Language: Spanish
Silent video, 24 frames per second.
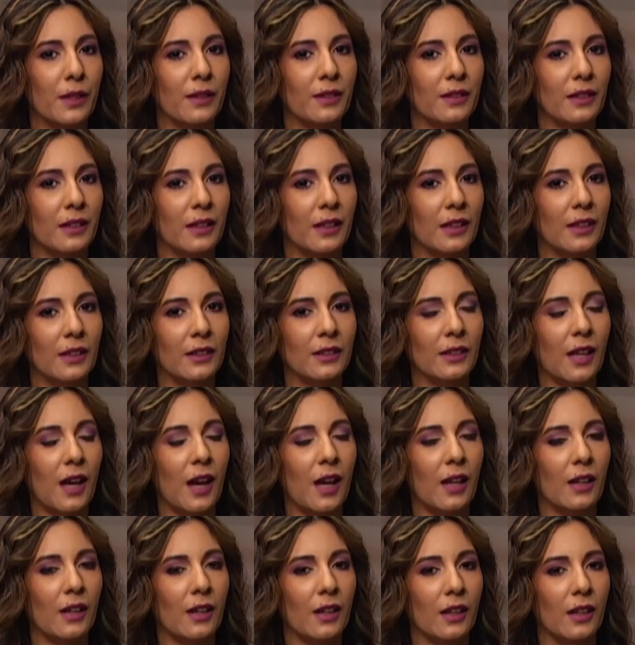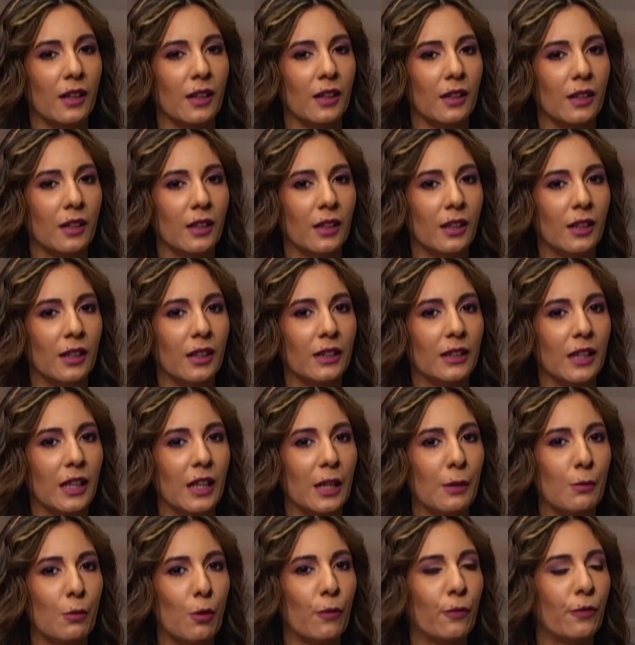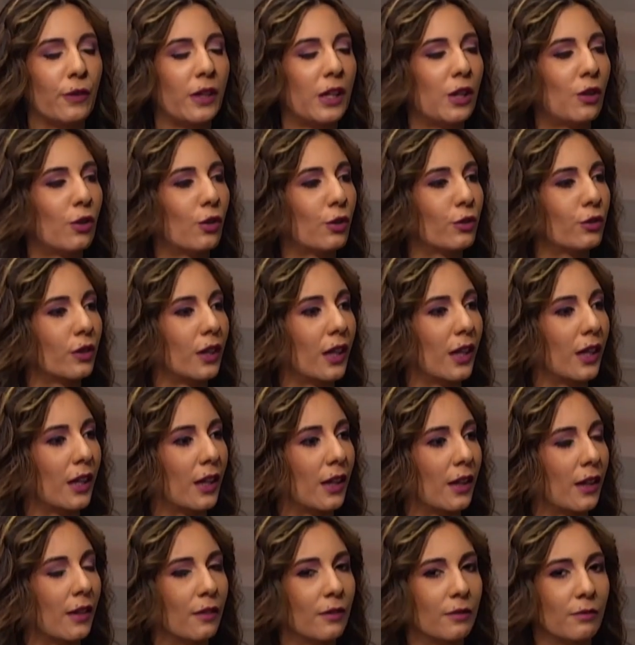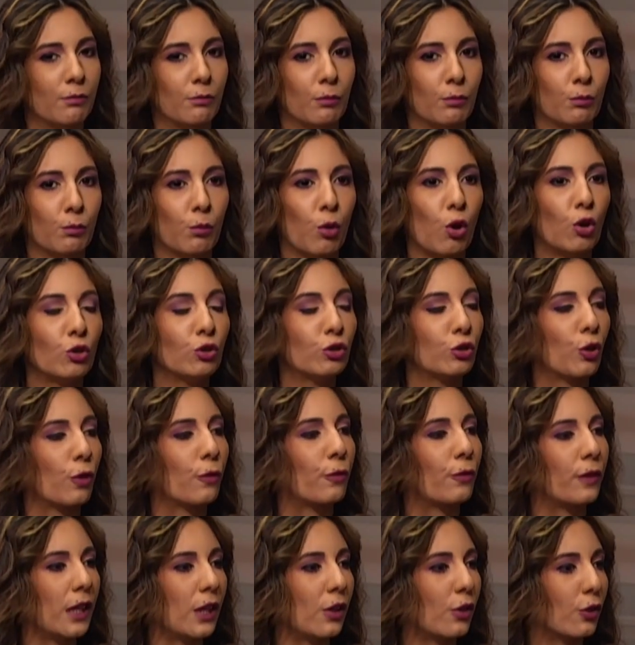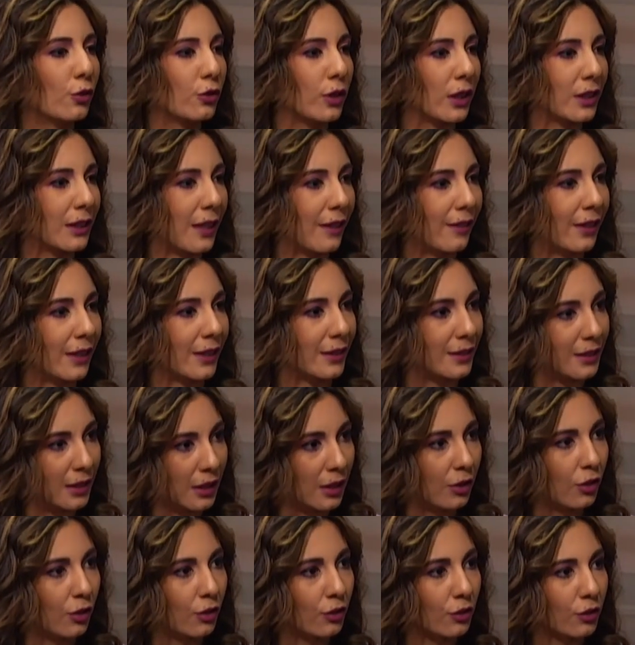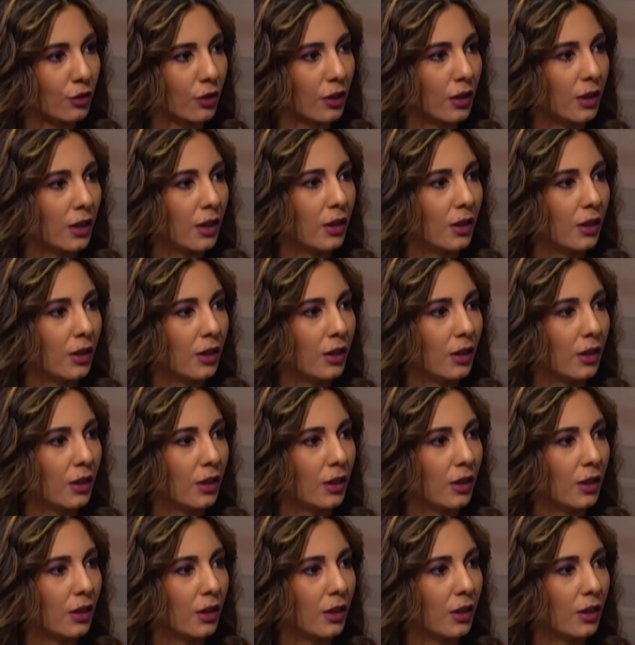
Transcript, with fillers: Presidenta, eh, tenemos fijos, eh, montos fijos establecidos